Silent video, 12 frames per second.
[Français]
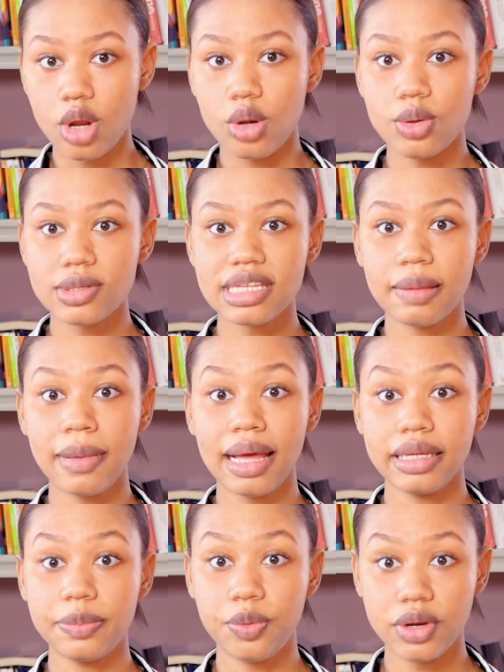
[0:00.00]
Lozama
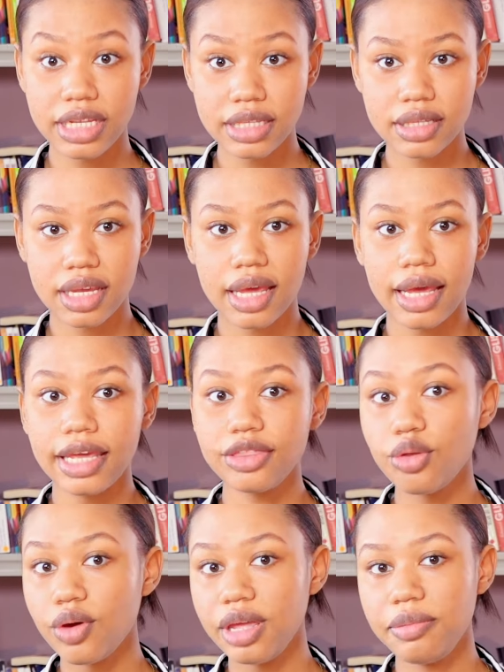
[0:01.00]
Hippolyte et
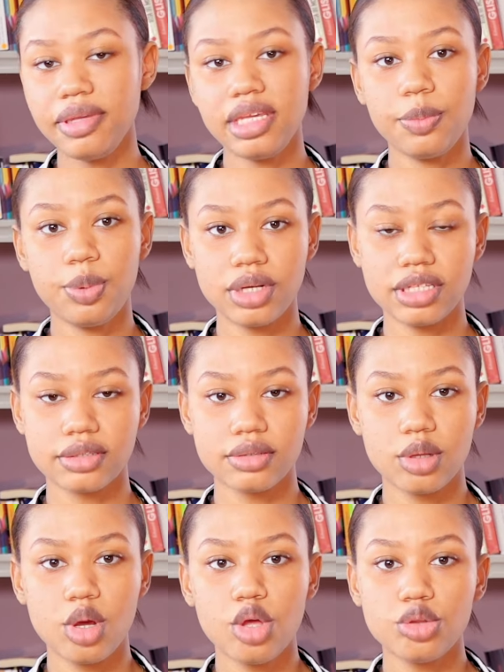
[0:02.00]
Noémie Hippolyte.
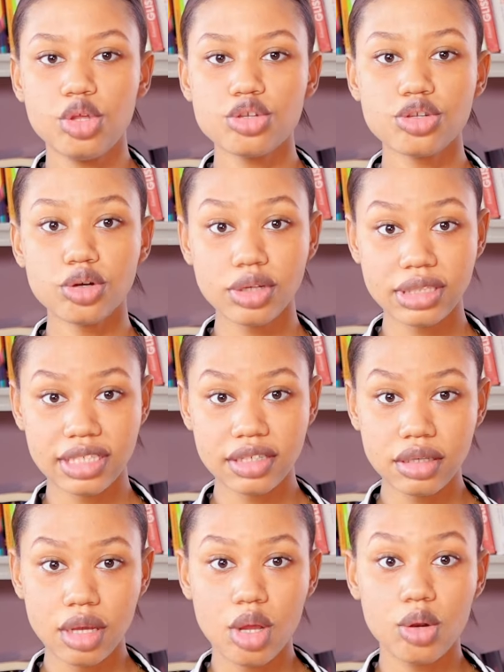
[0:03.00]
De son
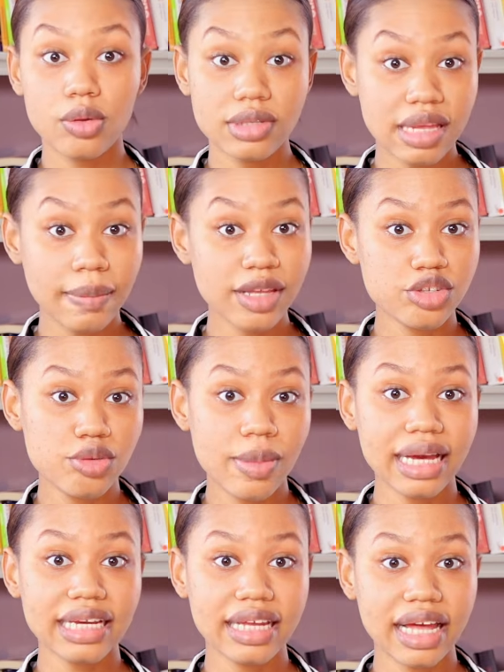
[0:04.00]
côté, le se
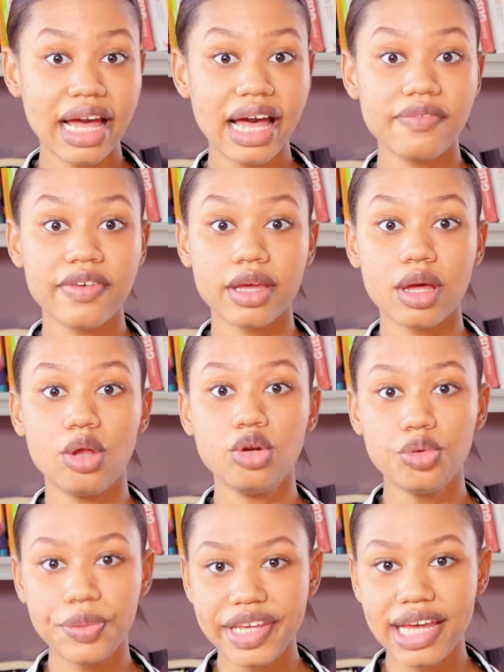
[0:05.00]
mariera avec
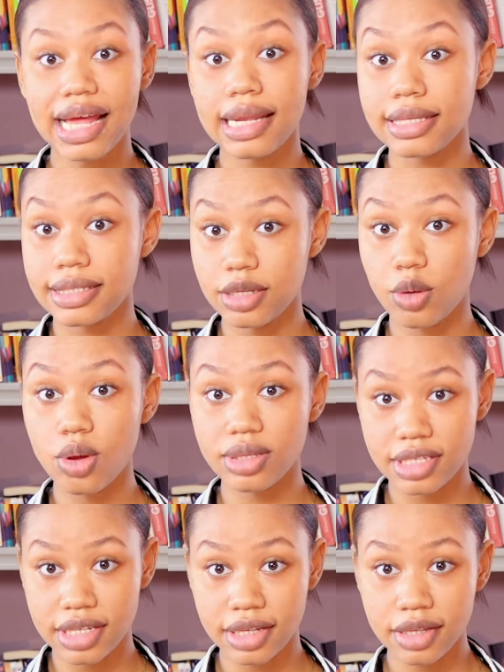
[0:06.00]
Louis-Alexis
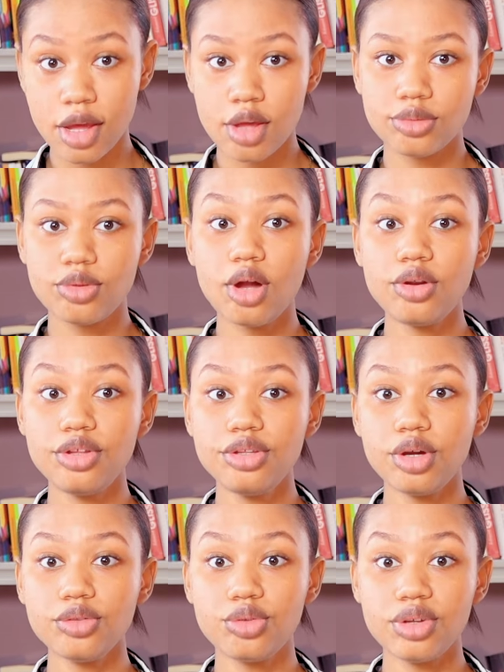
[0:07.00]
Gauthier, dont
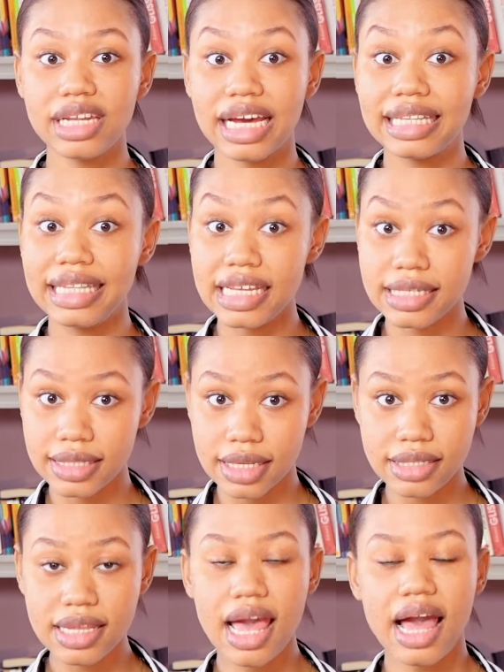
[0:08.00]
l'union donnera
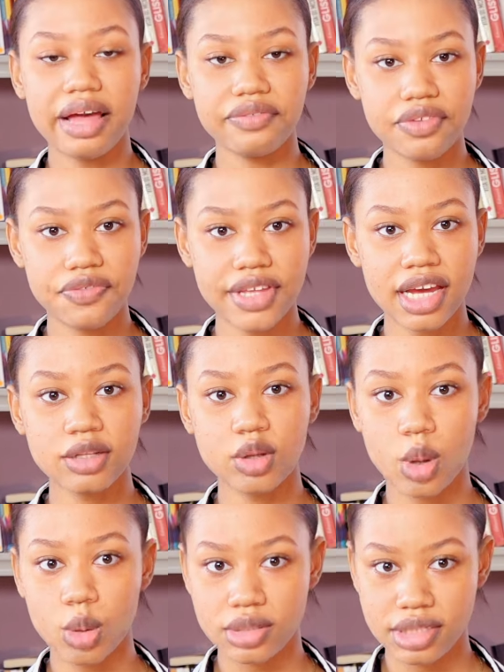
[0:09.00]
naissance à
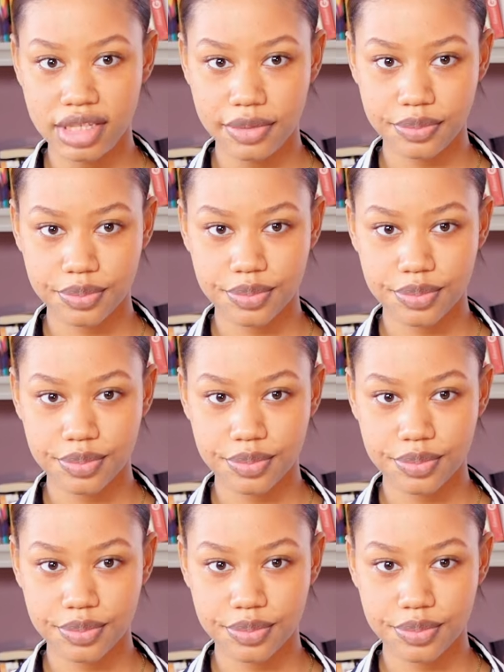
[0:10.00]
Viviane Gauthier.